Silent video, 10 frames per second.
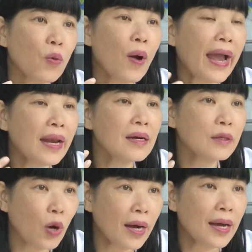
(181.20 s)
tiêu hóa
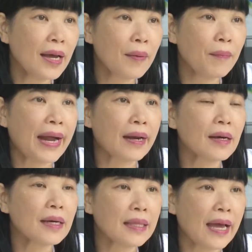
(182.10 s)
đơn thuần mà nó
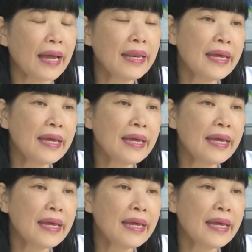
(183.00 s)
có thể